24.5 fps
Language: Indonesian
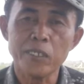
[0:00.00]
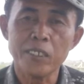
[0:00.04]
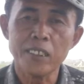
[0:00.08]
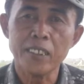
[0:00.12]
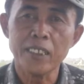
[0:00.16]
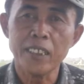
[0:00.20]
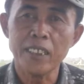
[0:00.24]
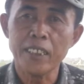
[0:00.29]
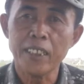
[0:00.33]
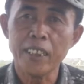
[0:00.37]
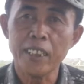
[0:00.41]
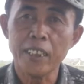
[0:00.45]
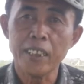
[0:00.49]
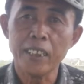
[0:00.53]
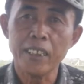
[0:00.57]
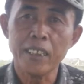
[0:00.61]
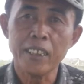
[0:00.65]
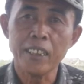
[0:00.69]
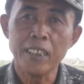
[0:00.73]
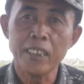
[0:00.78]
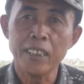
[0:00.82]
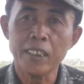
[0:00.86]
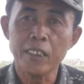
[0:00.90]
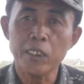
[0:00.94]
di sini
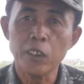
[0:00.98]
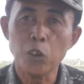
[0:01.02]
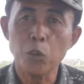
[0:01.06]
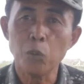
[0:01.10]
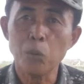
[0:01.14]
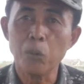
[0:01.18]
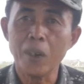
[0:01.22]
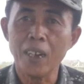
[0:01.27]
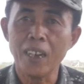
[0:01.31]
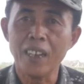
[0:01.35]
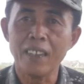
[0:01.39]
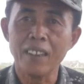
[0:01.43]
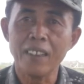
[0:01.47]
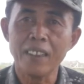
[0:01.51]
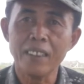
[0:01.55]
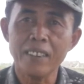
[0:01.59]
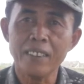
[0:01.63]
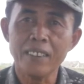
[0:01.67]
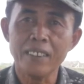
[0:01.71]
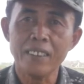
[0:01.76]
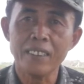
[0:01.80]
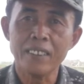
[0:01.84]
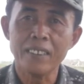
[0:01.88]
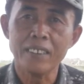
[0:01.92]
diubah
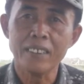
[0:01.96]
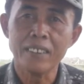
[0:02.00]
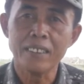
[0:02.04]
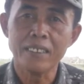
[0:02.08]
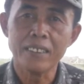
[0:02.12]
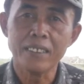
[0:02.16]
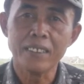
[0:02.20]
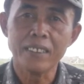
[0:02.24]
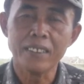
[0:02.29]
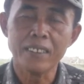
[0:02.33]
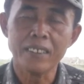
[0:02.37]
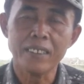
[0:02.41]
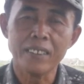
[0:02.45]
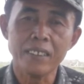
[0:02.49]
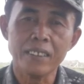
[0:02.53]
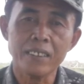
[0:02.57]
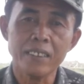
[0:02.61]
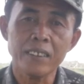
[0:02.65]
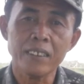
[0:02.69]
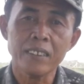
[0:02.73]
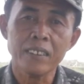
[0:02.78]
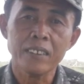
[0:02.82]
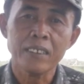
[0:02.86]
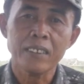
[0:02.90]
kan
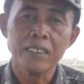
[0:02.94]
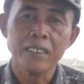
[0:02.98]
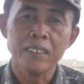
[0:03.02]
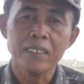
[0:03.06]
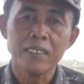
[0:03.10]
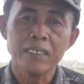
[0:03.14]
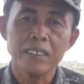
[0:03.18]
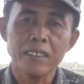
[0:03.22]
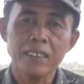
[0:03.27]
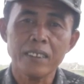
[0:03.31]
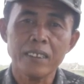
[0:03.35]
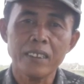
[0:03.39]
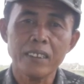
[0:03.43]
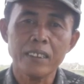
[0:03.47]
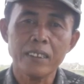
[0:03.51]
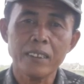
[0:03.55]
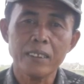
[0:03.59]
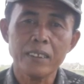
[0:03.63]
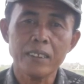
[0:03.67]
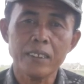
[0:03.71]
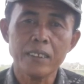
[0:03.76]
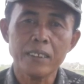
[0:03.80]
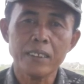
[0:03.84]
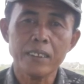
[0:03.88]
ya jadi
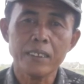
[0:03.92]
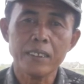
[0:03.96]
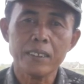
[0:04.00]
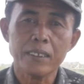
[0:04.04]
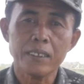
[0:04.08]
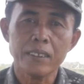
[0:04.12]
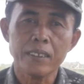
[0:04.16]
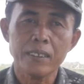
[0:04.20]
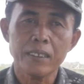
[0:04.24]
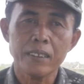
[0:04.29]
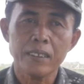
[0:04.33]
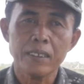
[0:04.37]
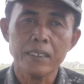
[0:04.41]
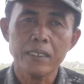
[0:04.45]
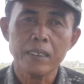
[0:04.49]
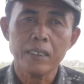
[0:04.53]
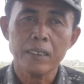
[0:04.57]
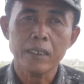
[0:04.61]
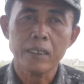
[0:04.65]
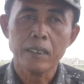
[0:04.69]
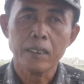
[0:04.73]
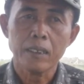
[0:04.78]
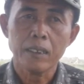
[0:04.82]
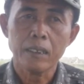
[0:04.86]

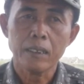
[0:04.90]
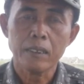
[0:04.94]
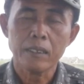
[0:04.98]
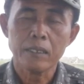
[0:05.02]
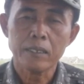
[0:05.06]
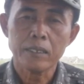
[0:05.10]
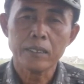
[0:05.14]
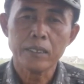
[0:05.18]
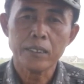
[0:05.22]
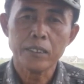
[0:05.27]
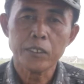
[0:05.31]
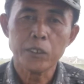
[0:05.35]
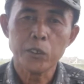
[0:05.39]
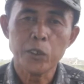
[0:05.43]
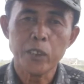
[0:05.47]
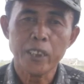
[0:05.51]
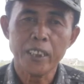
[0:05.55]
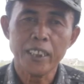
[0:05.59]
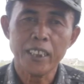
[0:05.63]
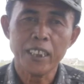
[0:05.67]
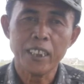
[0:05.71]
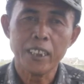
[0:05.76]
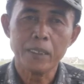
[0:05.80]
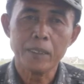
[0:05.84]
kalau
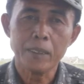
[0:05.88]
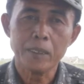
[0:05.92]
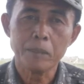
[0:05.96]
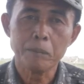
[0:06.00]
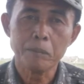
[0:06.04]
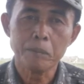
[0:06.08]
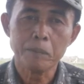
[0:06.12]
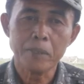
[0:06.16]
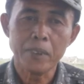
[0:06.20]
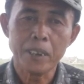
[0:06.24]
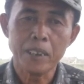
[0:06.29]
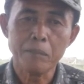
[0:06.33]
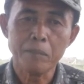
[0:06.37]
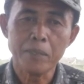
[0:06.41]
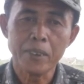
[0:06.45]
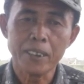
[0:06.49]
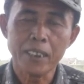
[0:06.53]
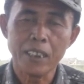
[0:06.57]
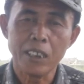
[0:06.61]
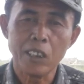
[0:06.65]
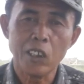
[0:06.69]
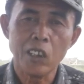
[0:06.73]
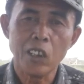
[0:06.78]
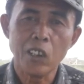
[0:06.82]
sesuai dengan
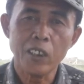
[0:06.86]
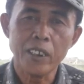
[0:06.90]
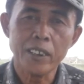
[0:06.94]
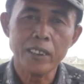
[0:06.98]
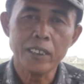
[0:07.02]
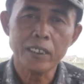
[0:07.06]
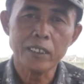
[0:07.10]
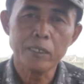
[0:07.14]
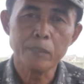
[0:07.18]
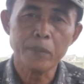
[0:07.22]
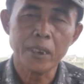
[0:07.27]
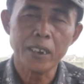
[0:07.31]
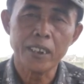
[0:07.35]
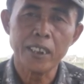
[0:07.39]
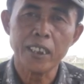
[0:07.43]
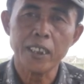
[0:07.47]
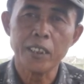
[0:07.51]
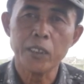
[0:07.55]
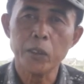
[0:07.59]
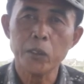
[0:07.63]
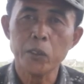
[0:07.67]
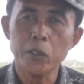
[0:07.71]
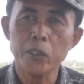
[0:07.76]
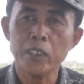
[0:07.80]
pendapat kawan-kawannya
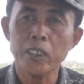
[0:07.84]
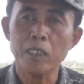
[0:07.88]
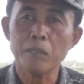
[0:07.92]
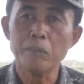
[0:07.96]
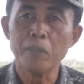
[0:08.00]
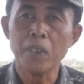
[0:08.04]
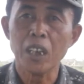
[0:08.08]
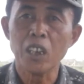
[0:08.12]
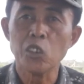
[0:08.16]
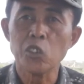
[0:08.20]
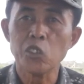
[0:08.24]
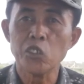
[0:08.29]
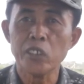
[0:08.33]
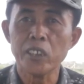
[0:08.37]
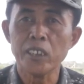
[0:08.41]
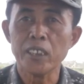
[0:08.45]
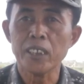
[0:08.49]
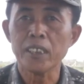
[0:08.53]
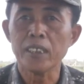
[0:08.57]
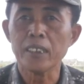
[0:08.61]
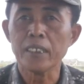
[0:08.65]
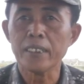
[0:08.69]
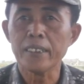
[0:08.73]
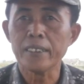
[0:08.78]
seperti itu yang
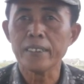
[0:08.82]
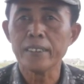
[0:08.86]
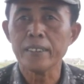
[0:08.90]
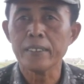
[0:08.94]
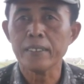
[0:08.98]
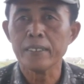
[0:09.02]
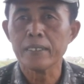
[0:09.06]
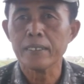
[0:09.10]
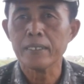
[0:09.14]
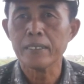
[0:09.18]
bagusnya kan